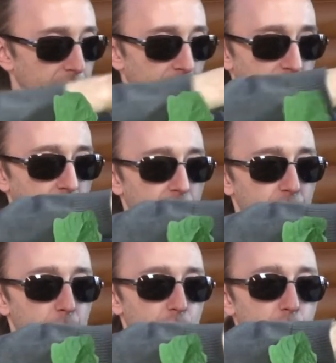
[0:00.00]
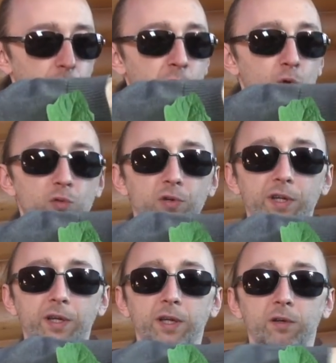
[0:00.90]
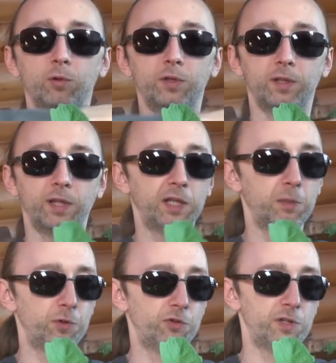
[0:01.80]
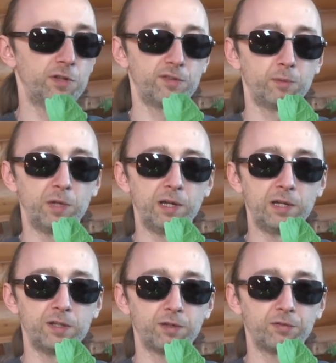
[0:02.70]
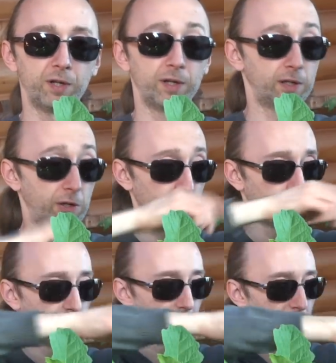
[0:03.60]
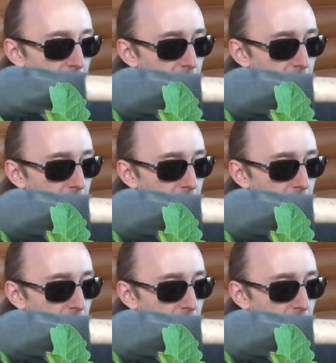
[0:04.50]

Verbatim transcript: Я всегда использую медовые вот такие по 400 мл горшочки.